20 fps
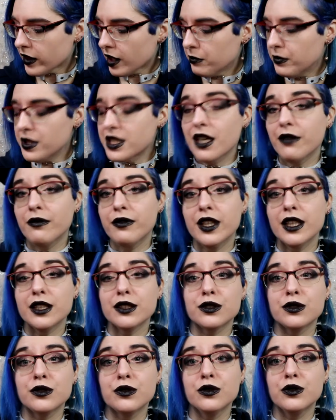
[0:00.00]
Mais j'avais
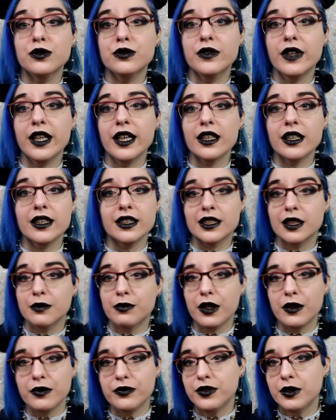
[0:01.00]
ce haut vert et c'est
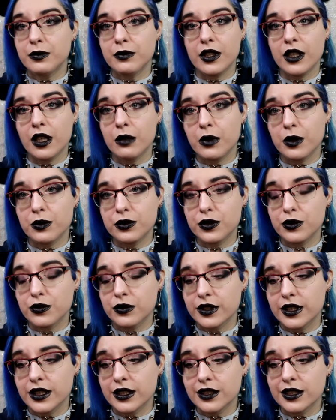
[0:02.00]
pas filmé la même
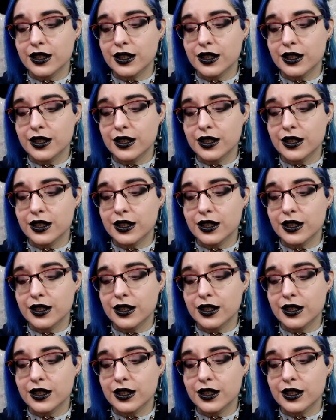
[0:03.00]
journée,